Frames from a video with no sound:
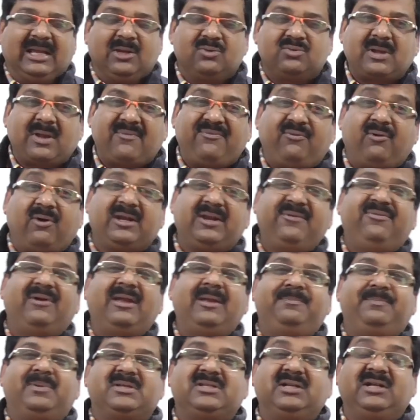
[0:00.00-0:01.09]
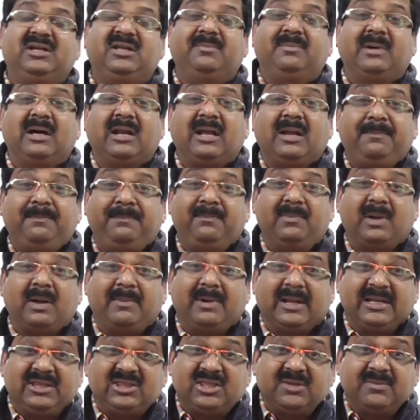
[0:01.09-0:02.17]
है उसका 45 परसेंट हमारा
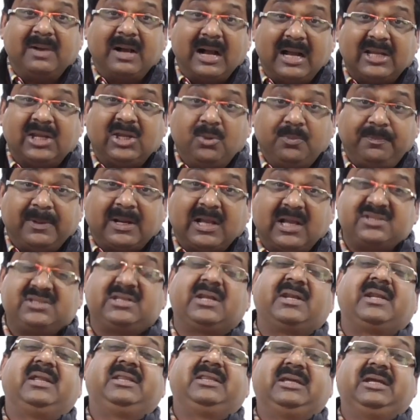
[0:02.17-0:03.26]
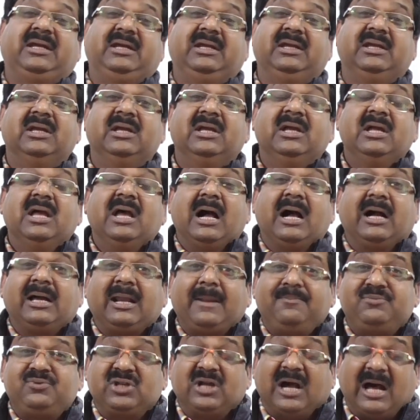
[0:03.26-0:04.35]
हमारे दिमाग के ऊपर असर रहता है अगर
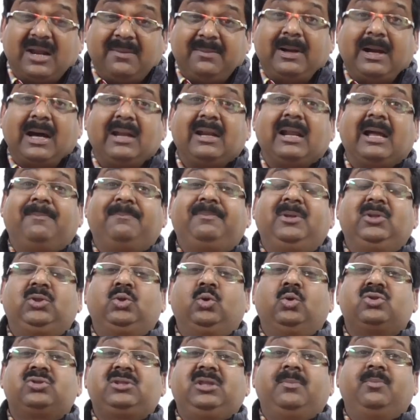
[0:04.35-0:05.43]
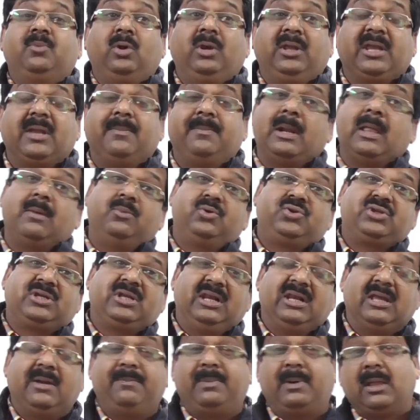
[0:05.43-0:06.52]
आप चार बार आपके दोस्त ही बोलेंगे बड़ा
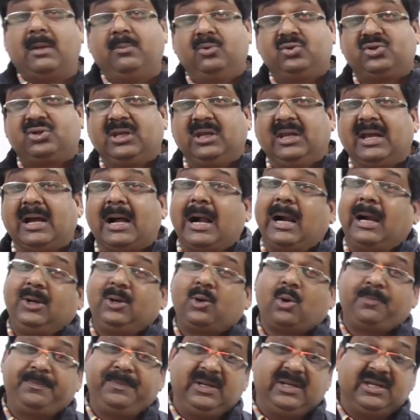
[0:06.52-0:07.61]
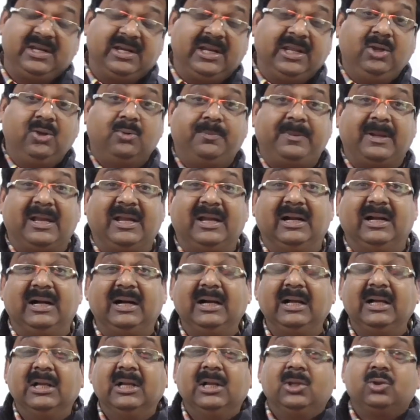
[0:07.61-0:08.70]
मुश्किल है बड़ा मुश्किल है हार्ड टॉपिक है नहीं हो पाएगा
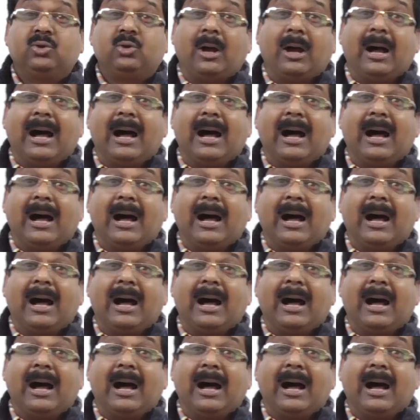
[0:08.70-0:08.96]
तो